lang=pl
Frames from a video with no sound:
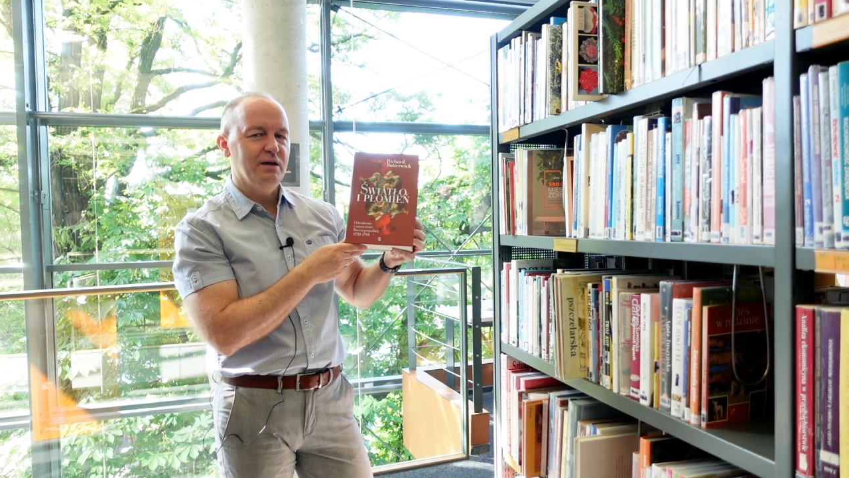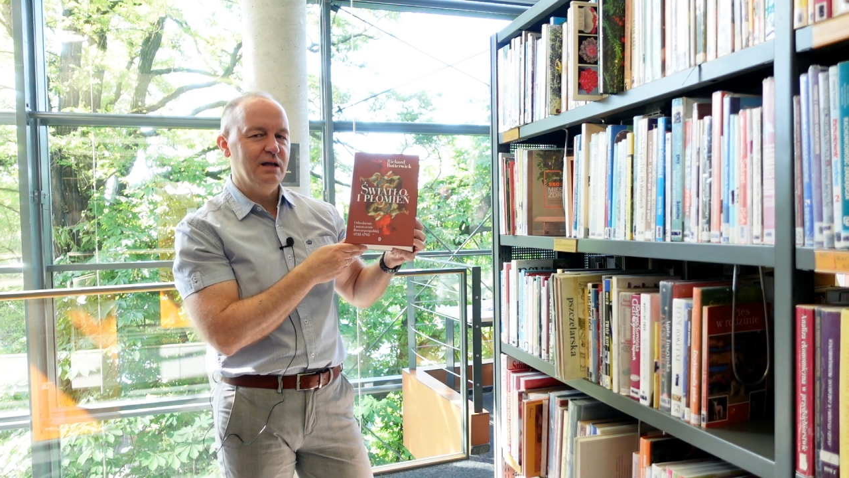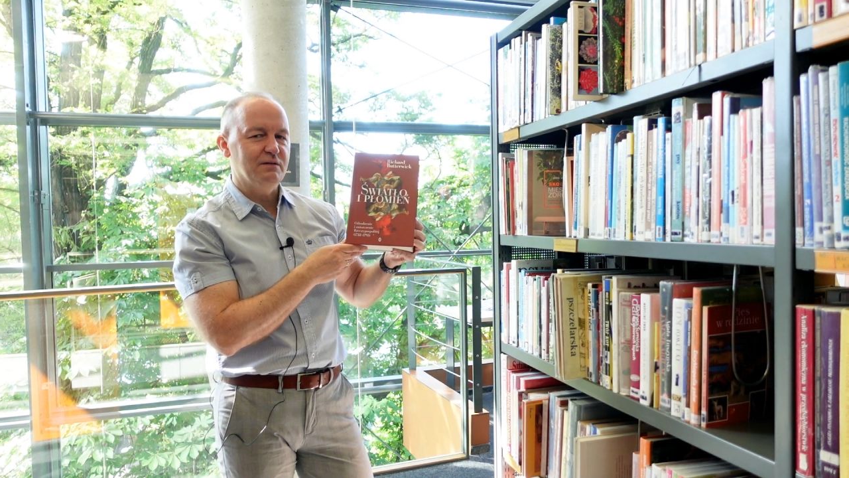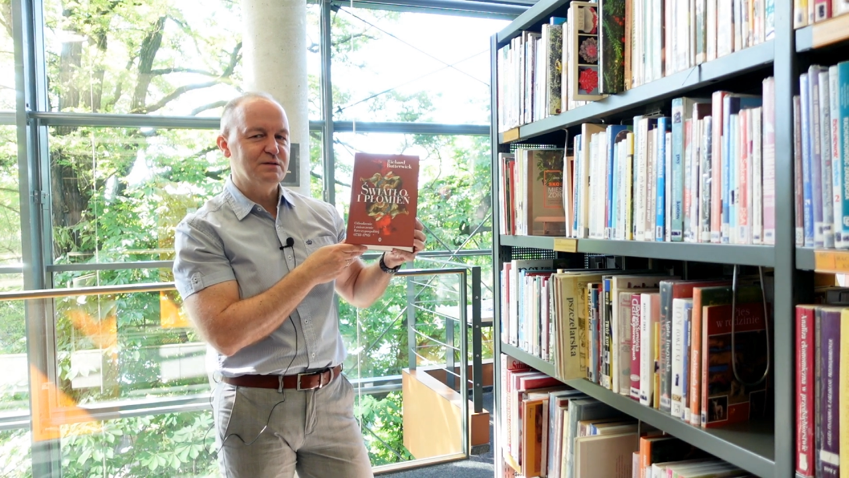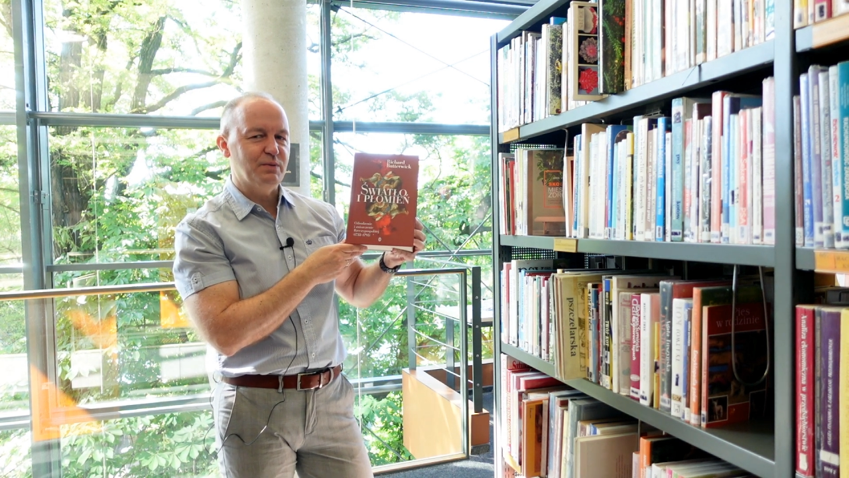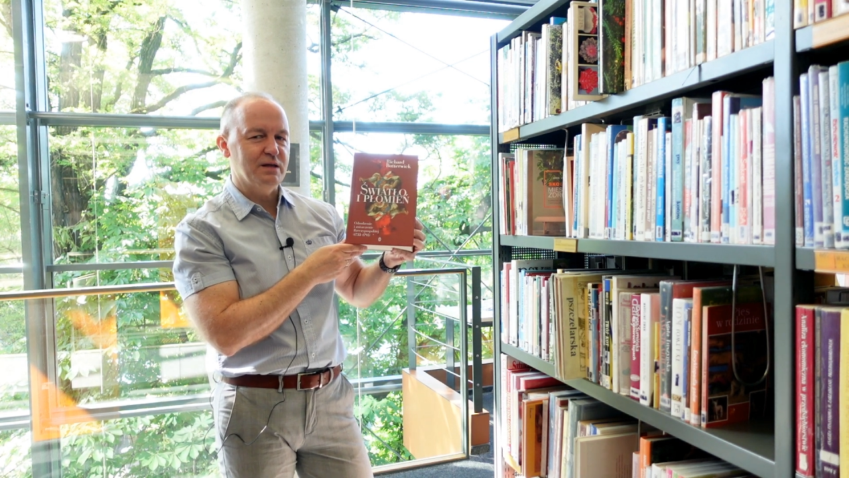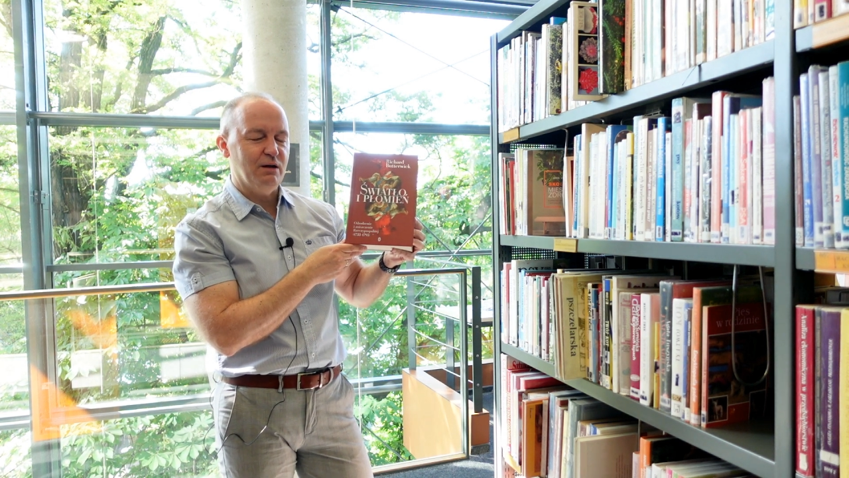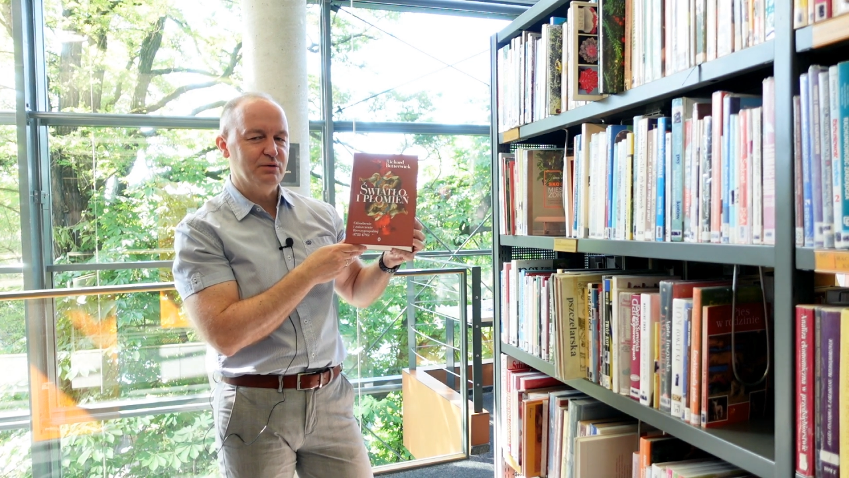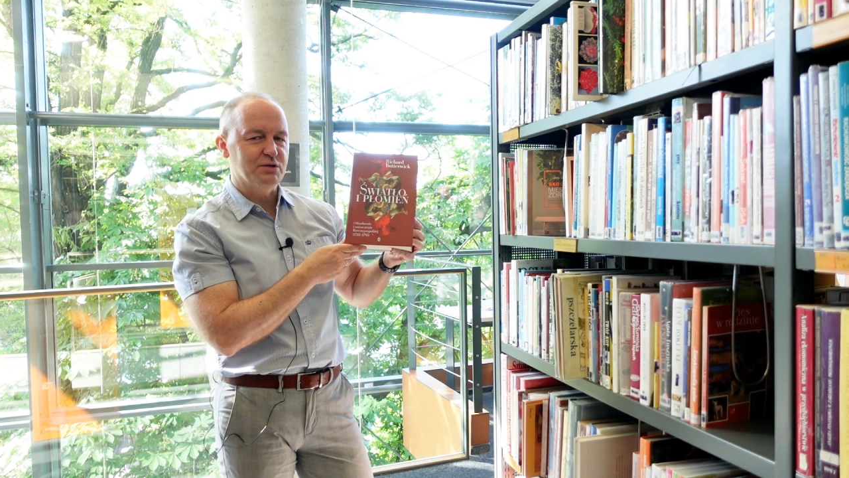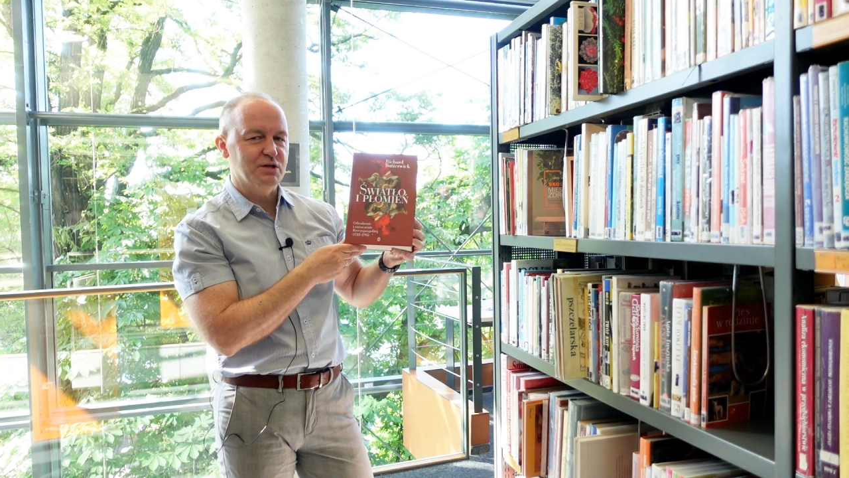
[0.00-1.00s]
ile
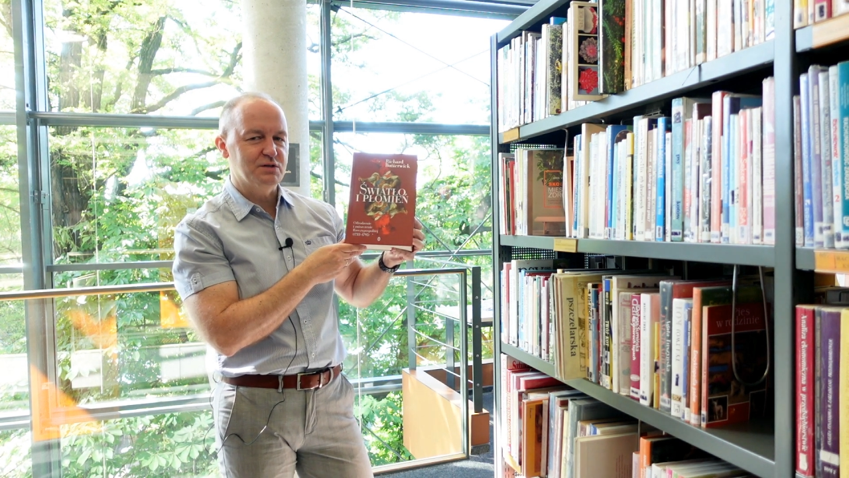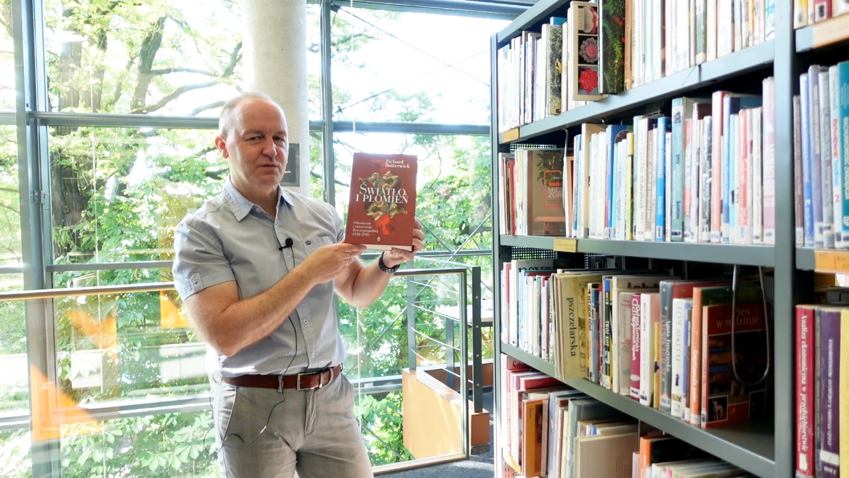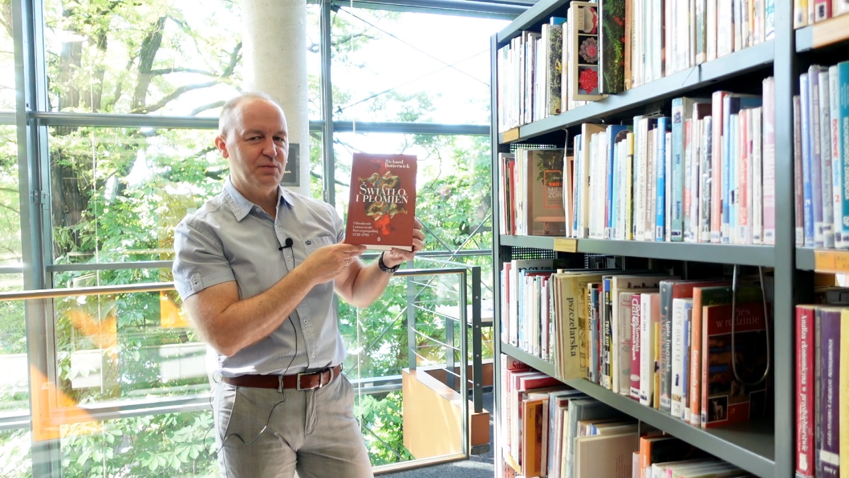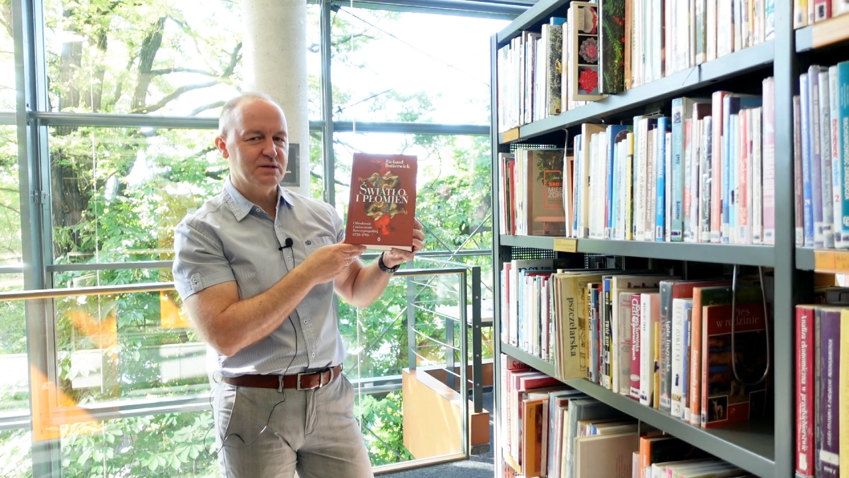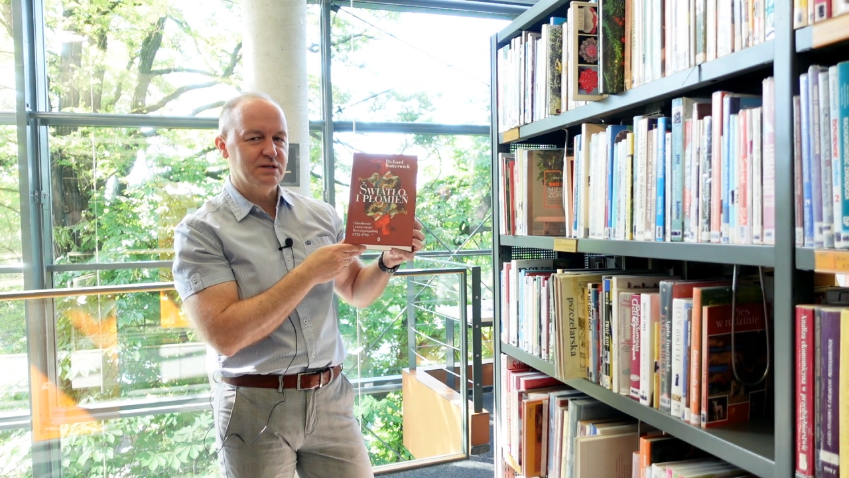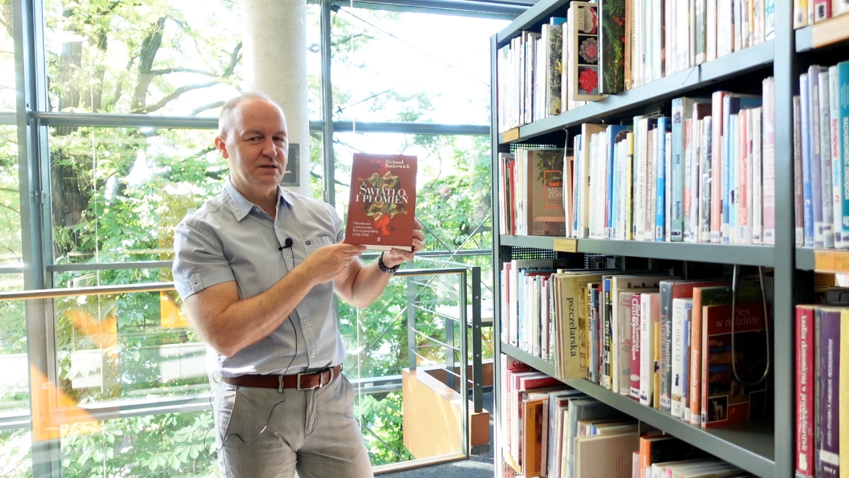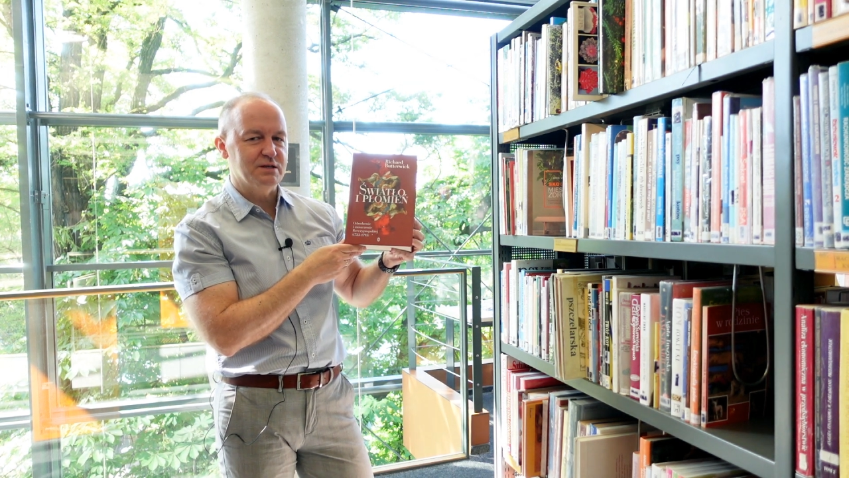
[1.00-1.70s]
wspaniałych rzeczy w polskiej